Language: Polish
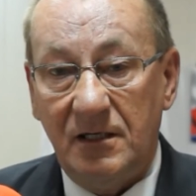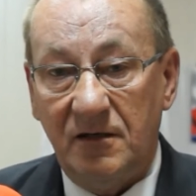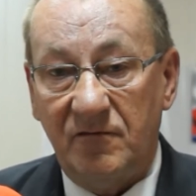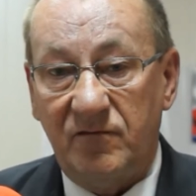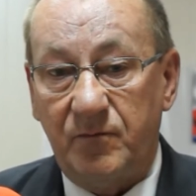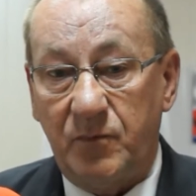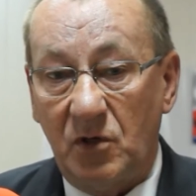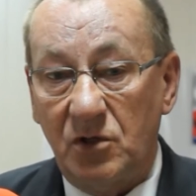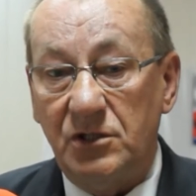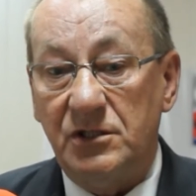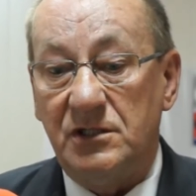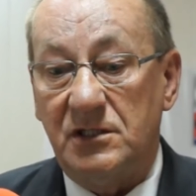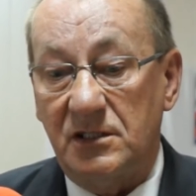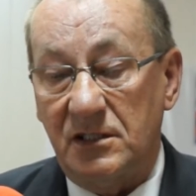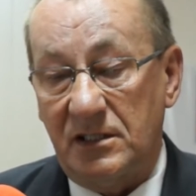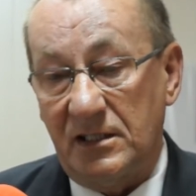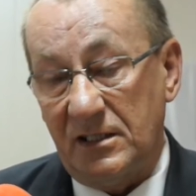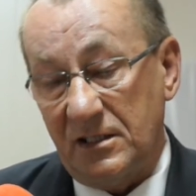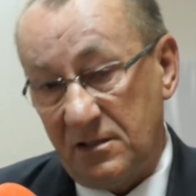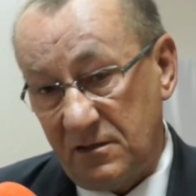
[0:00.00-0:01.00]
w
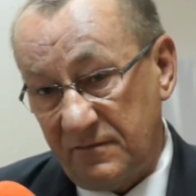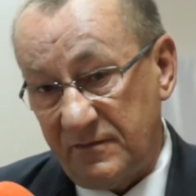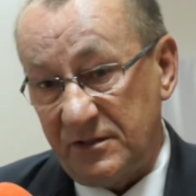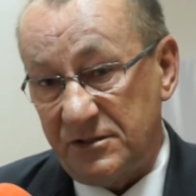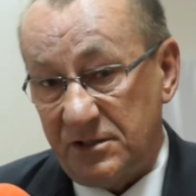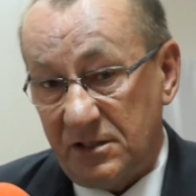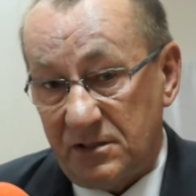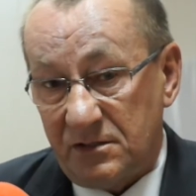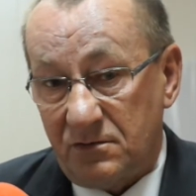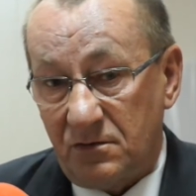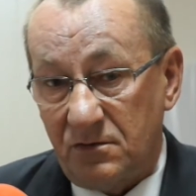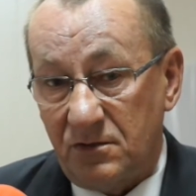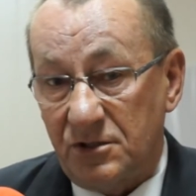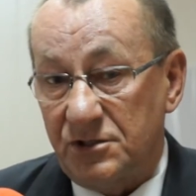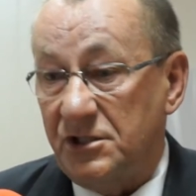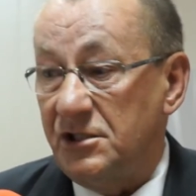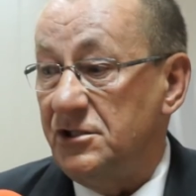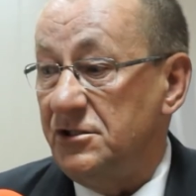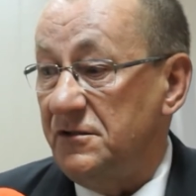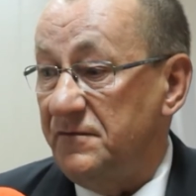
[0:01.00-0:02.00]
politykę. To właśnie trudno
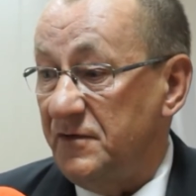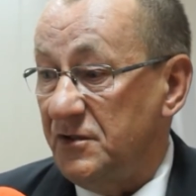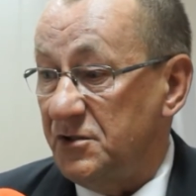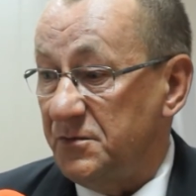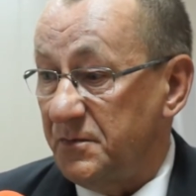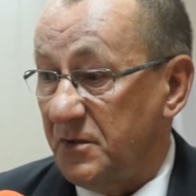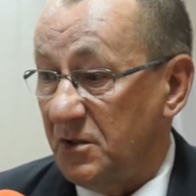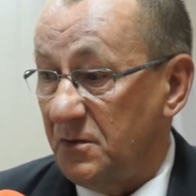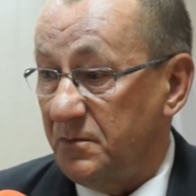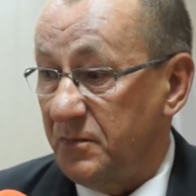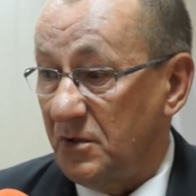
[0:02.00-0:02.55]
się dziwić po,